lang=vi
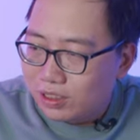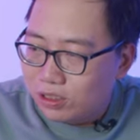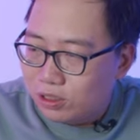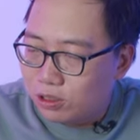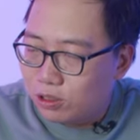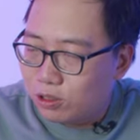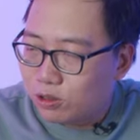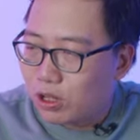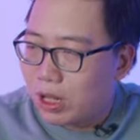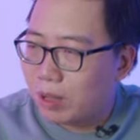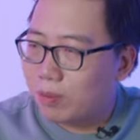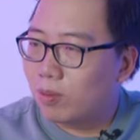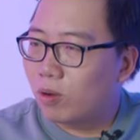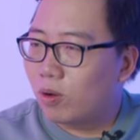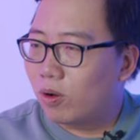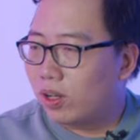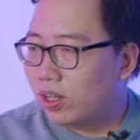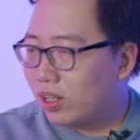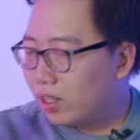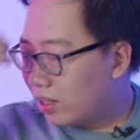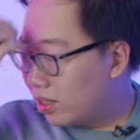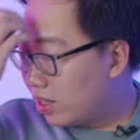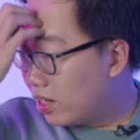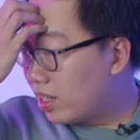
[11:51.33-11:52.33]
nói chung là toàn bộ
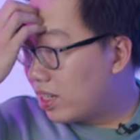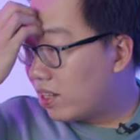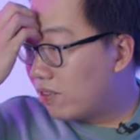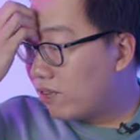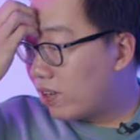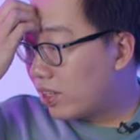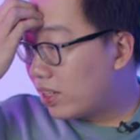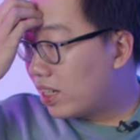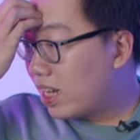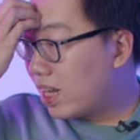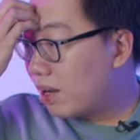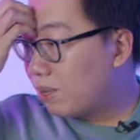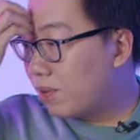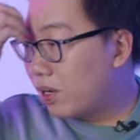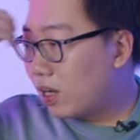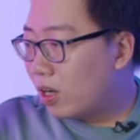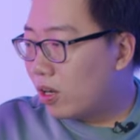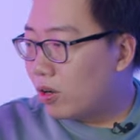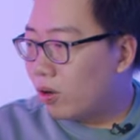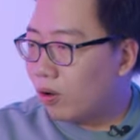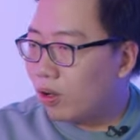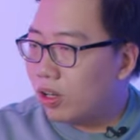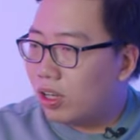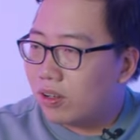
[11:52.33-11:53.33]
hình người nhân vật đang bị
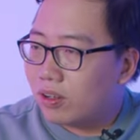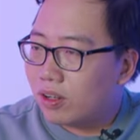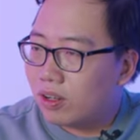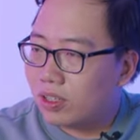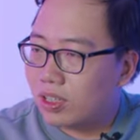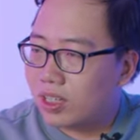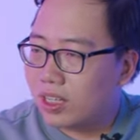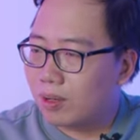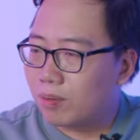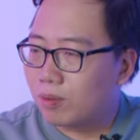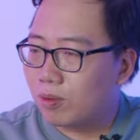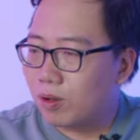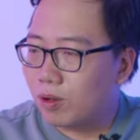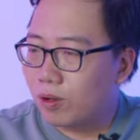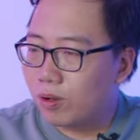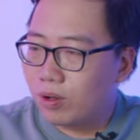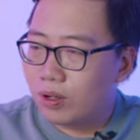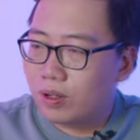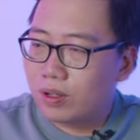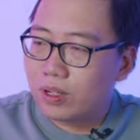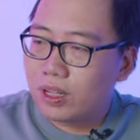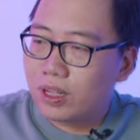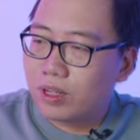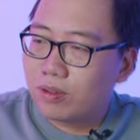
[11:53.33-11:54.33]
lỗi có thể là một
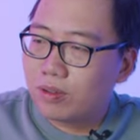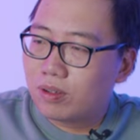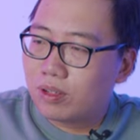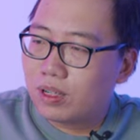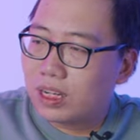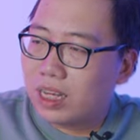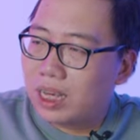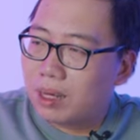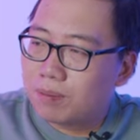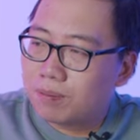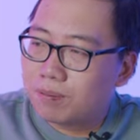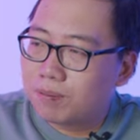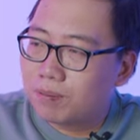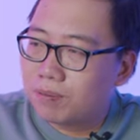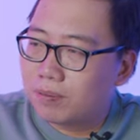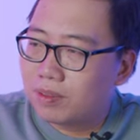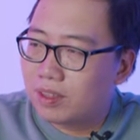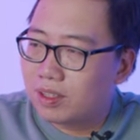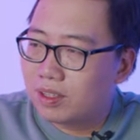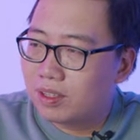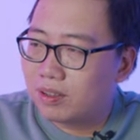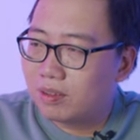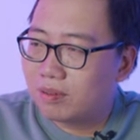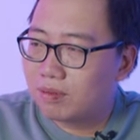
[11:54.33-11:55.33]
lỗi ở đấy của game
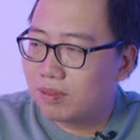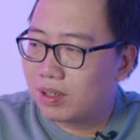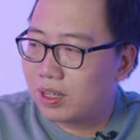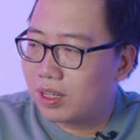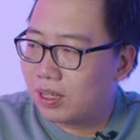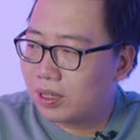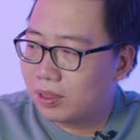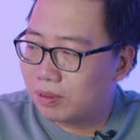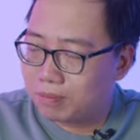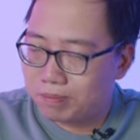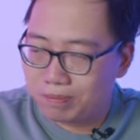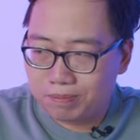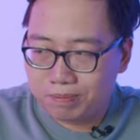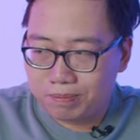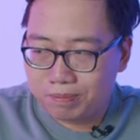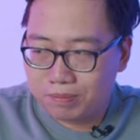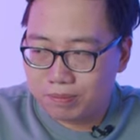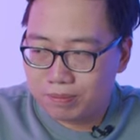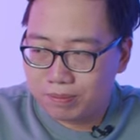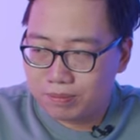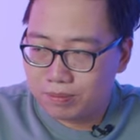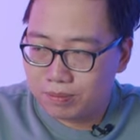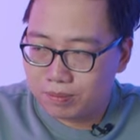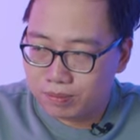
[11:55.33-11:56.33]
và
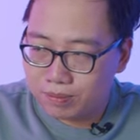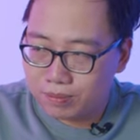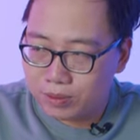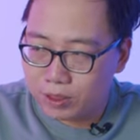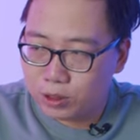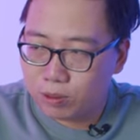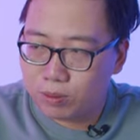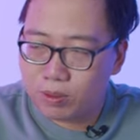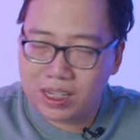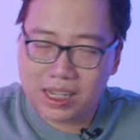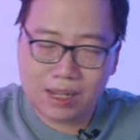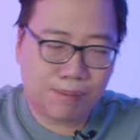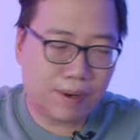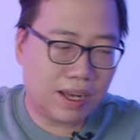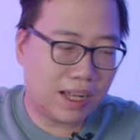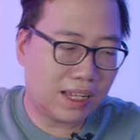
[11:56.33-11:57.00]
nói chung là các